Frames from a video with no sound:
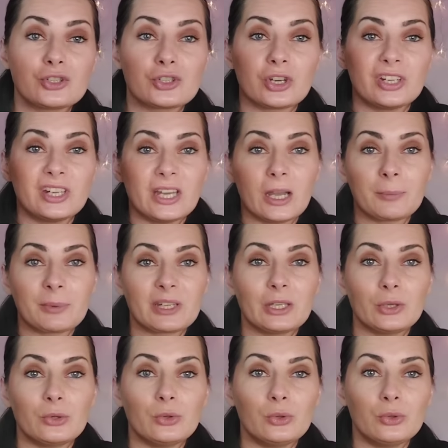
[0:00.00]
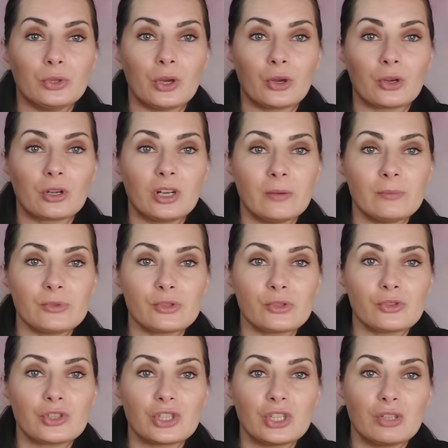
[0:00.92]
j'en ai repris une comme
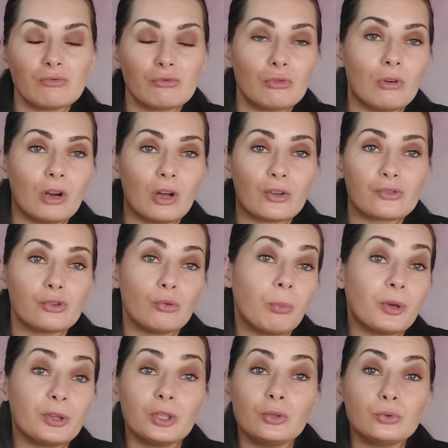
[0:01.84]
ceci. Voilà, c'est pas des